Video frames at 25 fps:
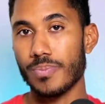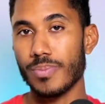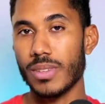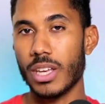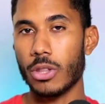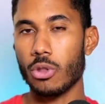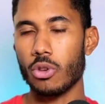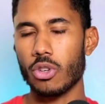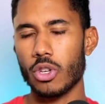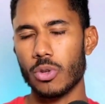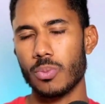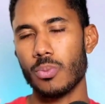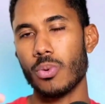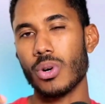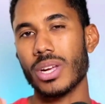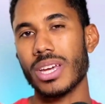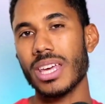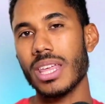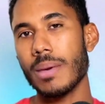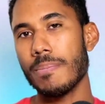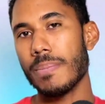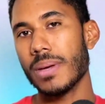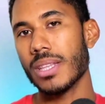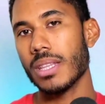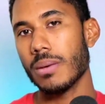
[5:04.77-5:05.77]
Entonces, ¿por qué
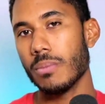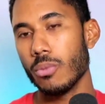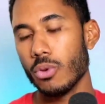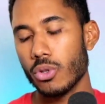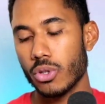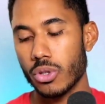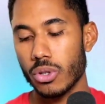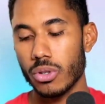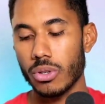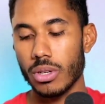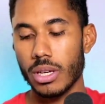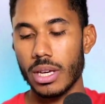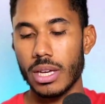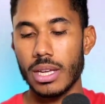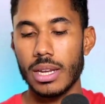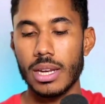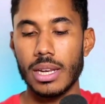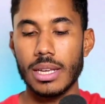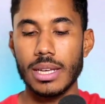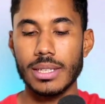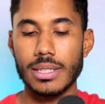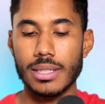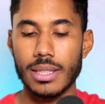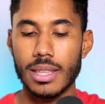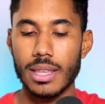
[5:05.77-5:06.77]
depende mucho el,
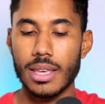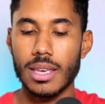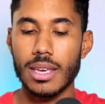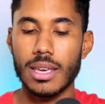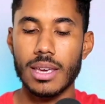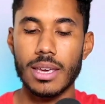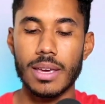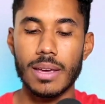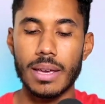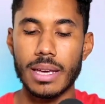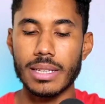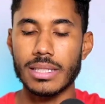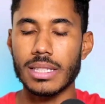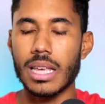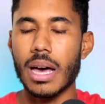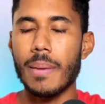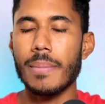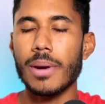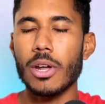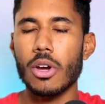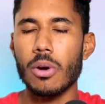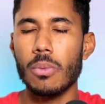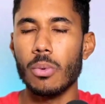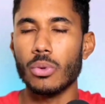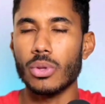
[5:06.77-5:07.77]
este, esta
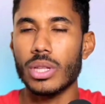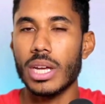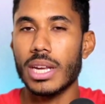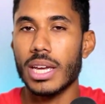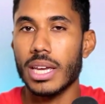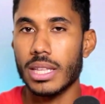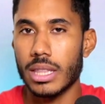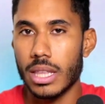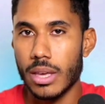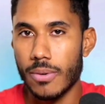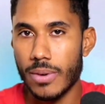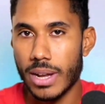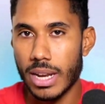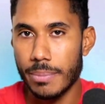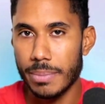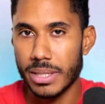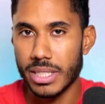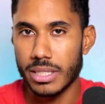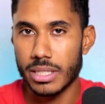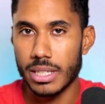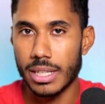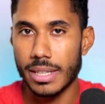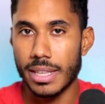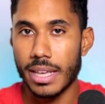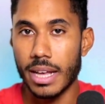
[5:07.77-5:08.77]
hambre como tal y que te da varias
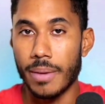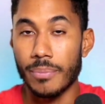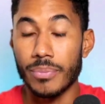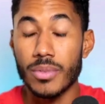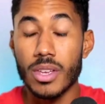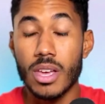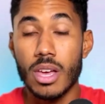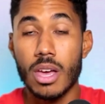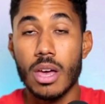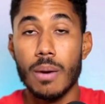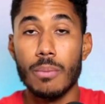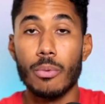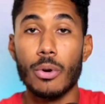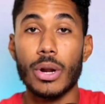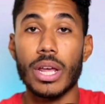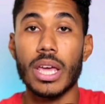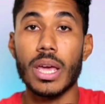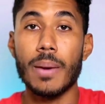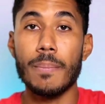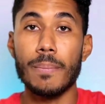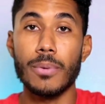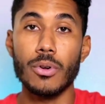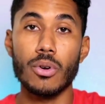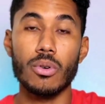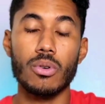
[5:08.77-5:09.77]
veces al día? Por
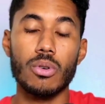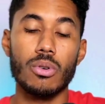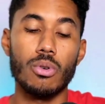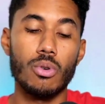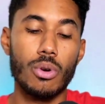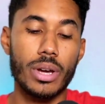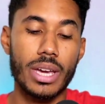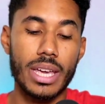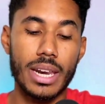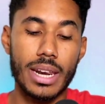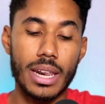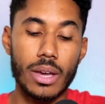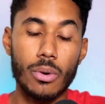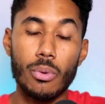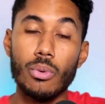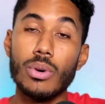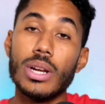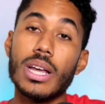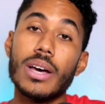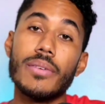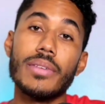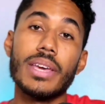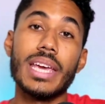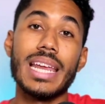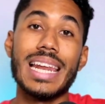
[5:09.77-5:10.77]
ejemplo, lo que
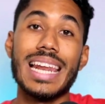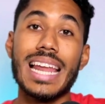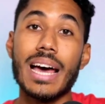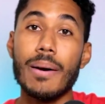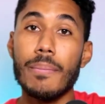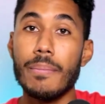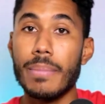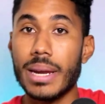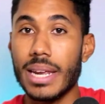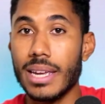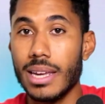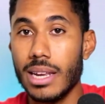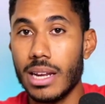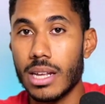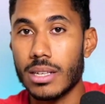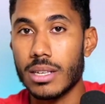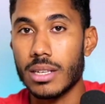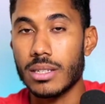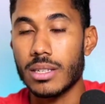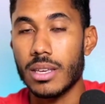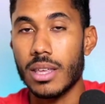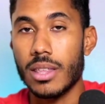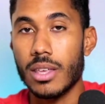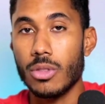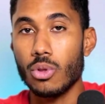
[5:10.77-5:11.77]
regula el hambre y la
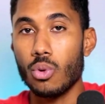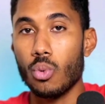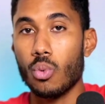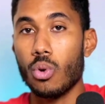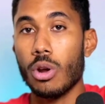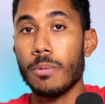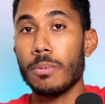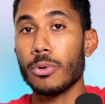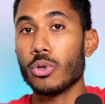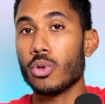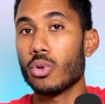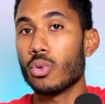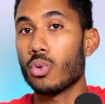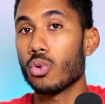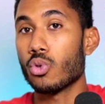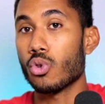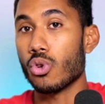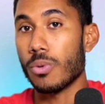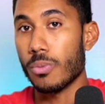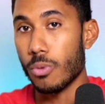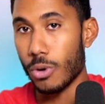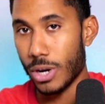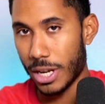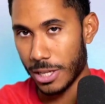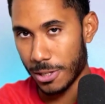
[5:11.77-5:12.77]
saciedad en tu cuerpo son tus
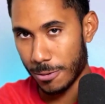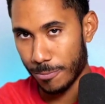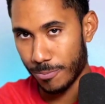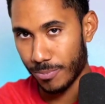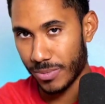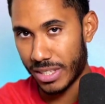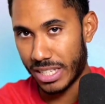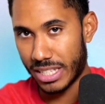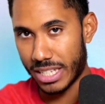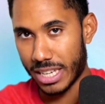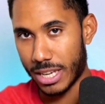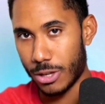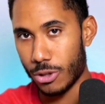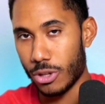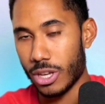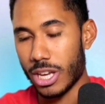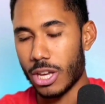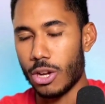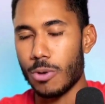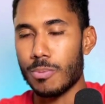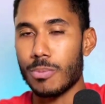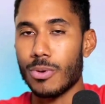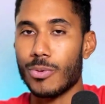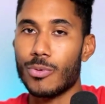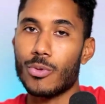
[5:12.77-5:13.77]
hormonas. Es aquí donde
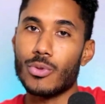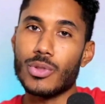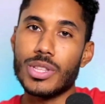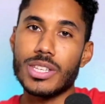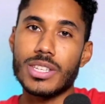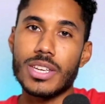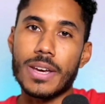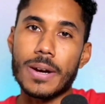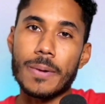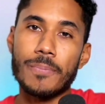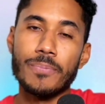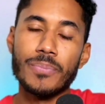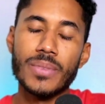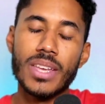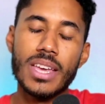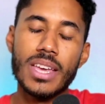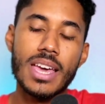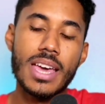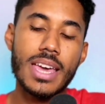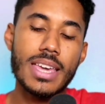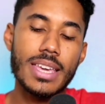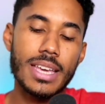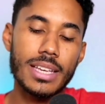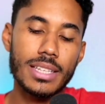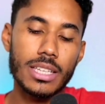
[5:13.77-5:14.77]
quiero profundizar.
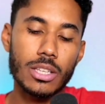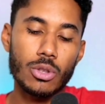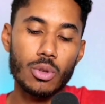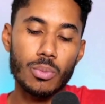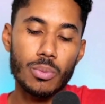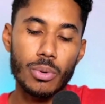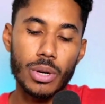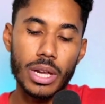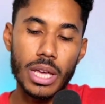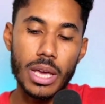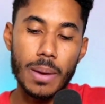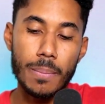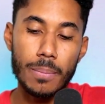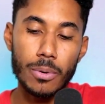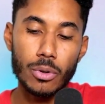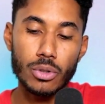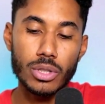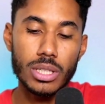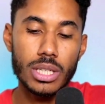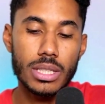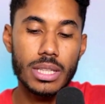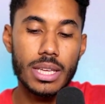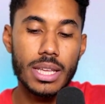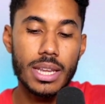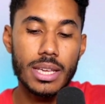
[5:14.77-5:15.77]
Y es que tú, por ejemplo,
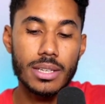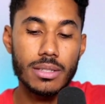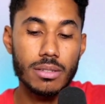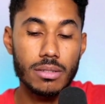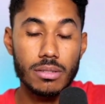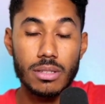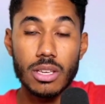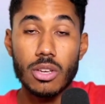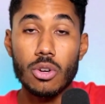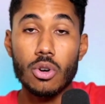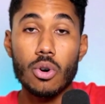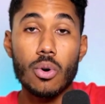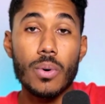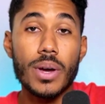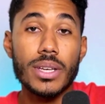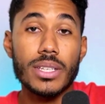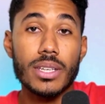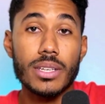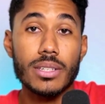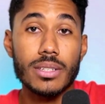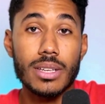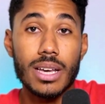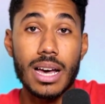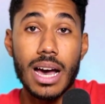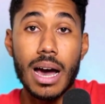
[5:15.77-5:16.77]
si tienes cinco
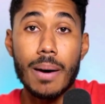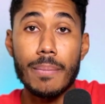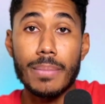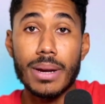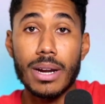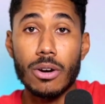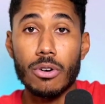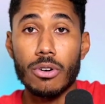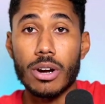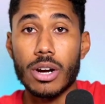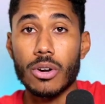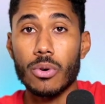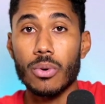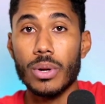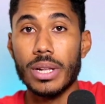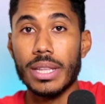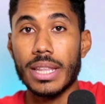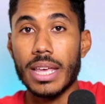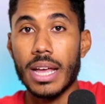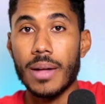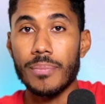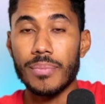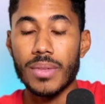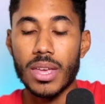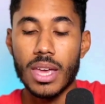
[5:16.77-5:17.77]
veces hambre a lo largo del
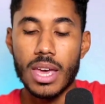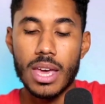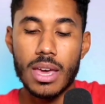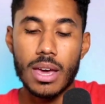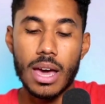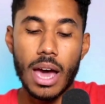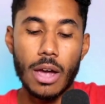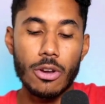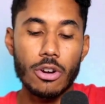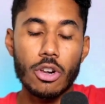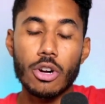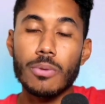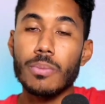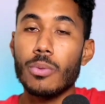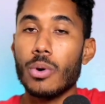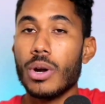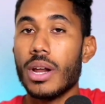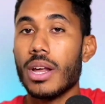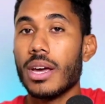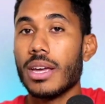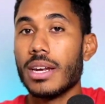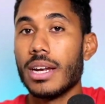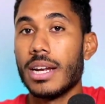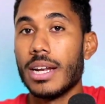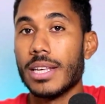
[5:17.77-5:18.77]
día, hay una
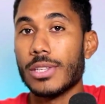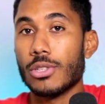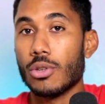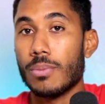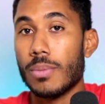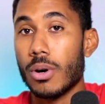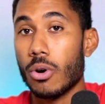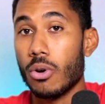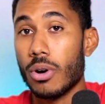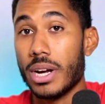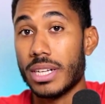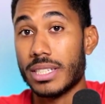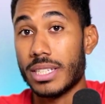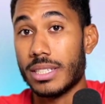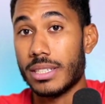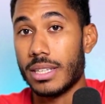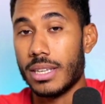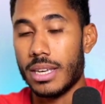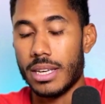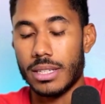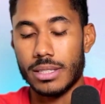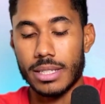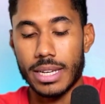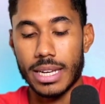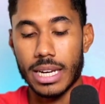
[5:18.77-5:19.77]
hormona en el estómago que
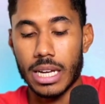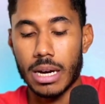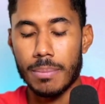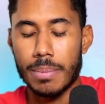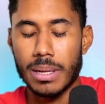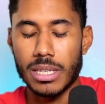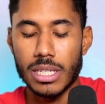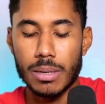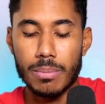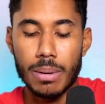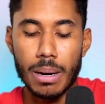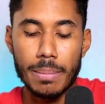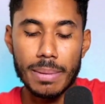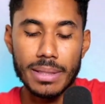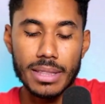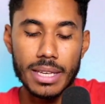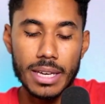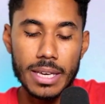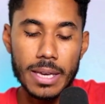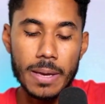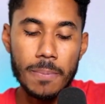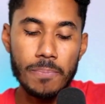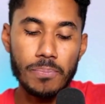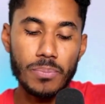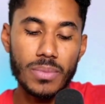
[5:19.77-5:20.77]
se segrega principalmente
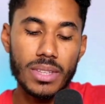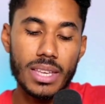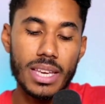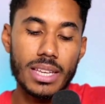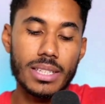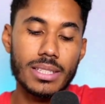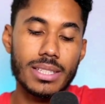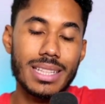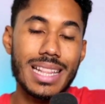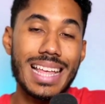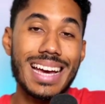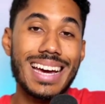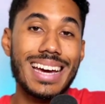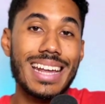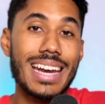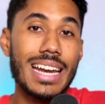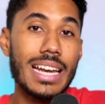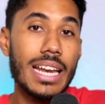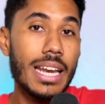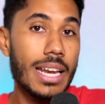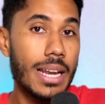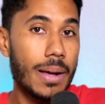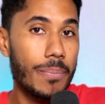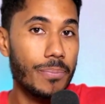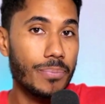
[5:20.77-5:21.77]
aquí, que es la
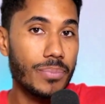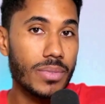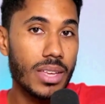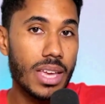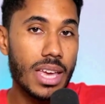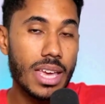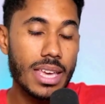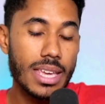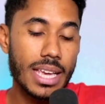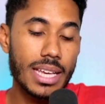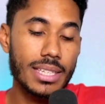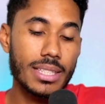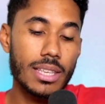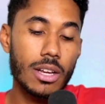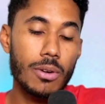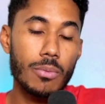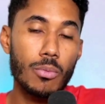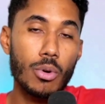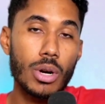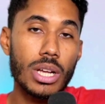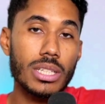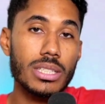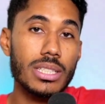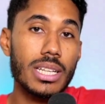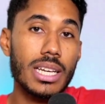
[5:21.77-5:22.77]
grelina. Y esta
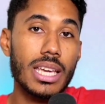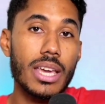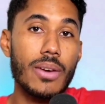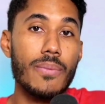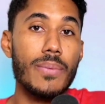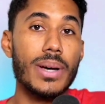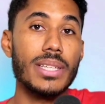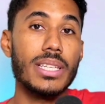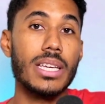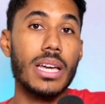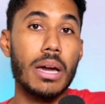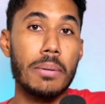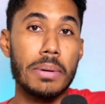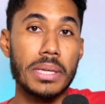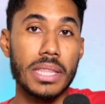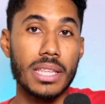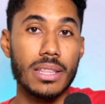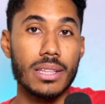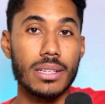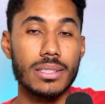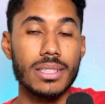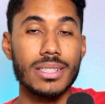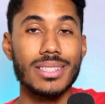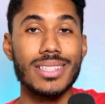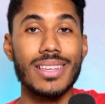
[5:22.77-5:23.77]
hormona es la que básicamente
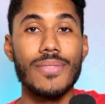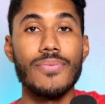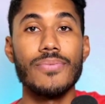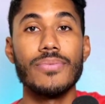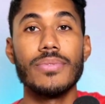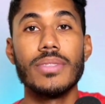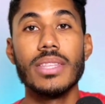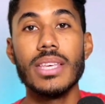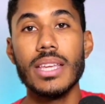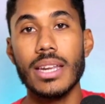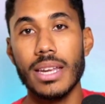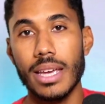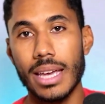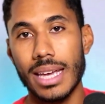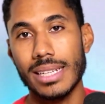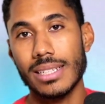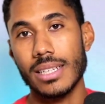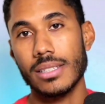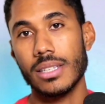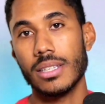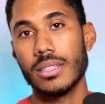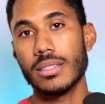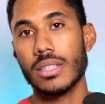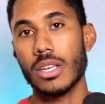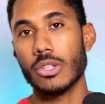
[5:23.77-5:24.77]
te hace sentir esa
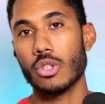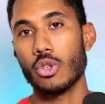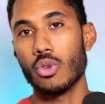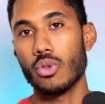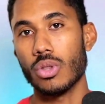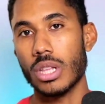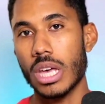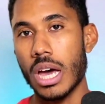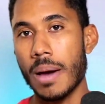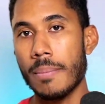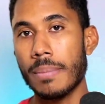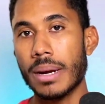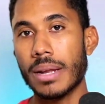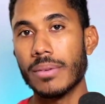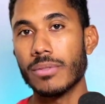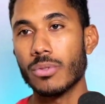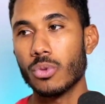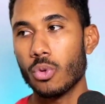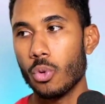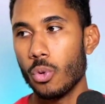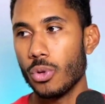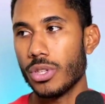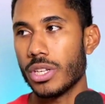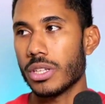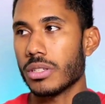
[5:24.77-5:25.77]
sensación de hambre.
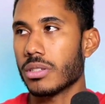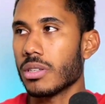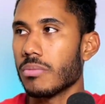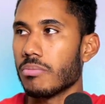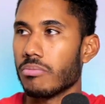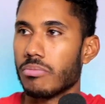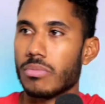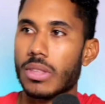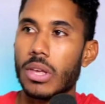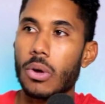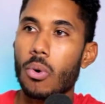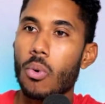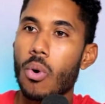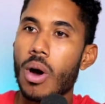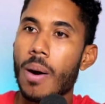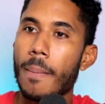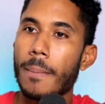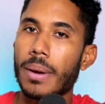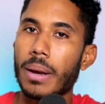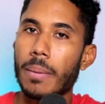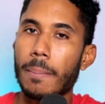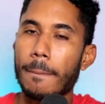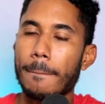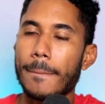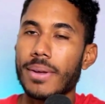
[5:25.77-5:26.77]
Tú dices, sí, tengo
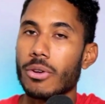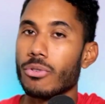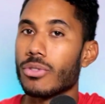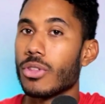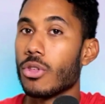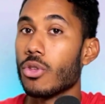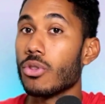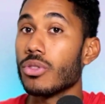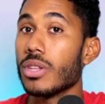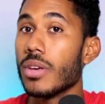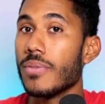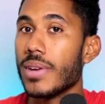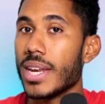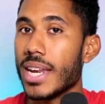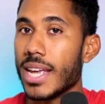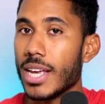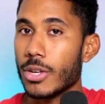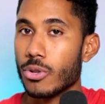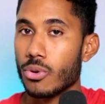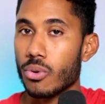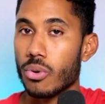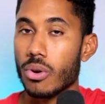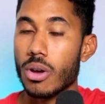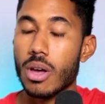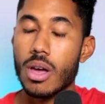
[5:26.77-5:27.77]
hambre, pero ¿de dónde viene
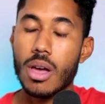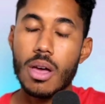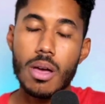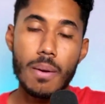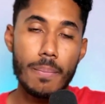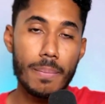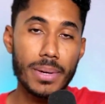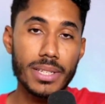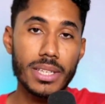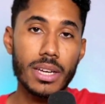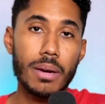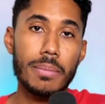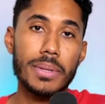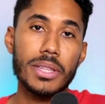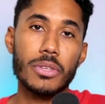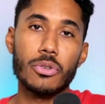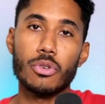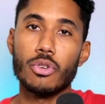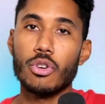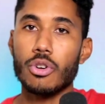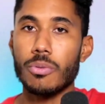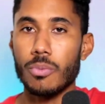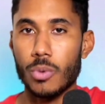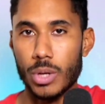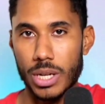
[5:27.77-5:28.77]
eso? Básicamente
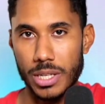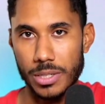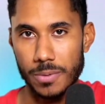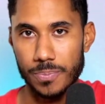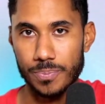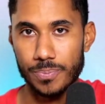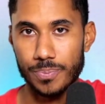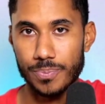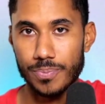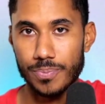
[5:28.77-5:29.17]
son hormonas.